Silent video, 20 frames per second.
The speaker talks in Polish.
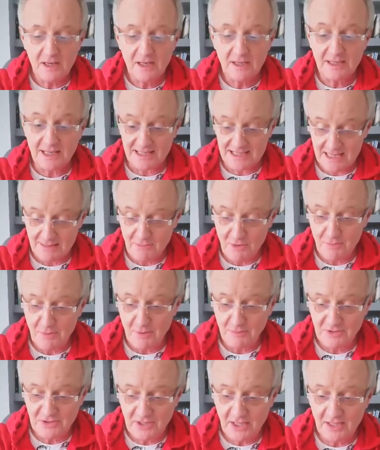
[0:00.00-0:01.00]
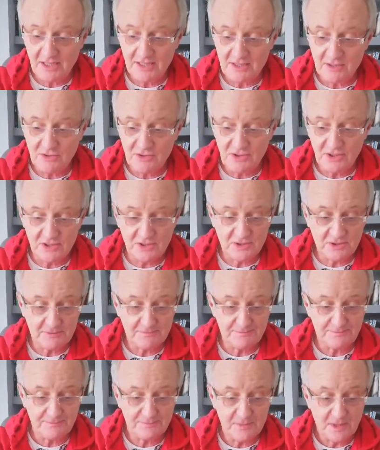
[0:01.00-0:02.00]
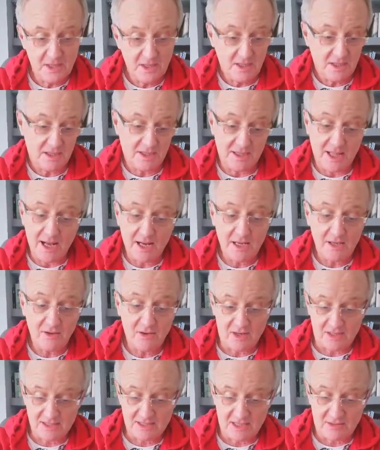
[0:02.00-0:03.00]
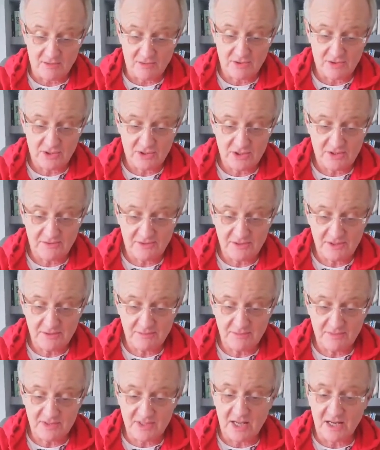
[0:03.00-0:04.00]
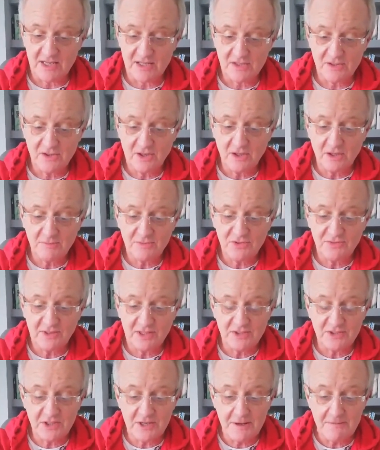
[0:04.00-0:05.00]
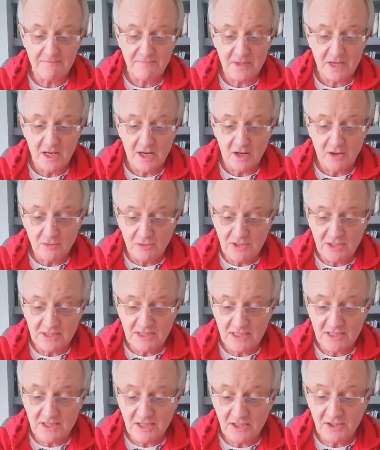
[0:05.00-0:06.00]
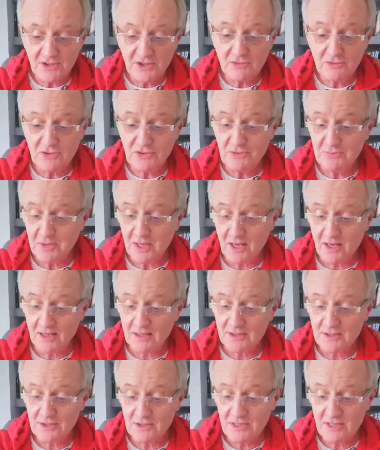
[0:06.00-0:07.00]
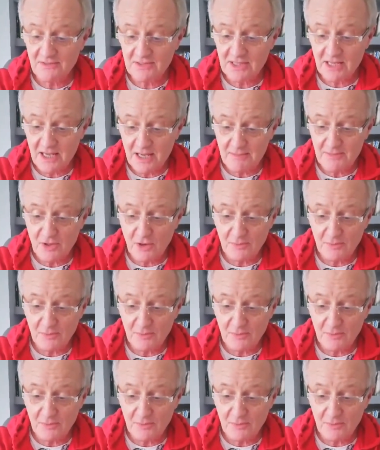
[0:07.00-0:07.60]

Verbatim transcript: Tak samo pomyśleli sąsiedzi. I nagle okazało się, że w tym zalęknionym świecie ludzie zaczęli się uśmiechać i wzajemnie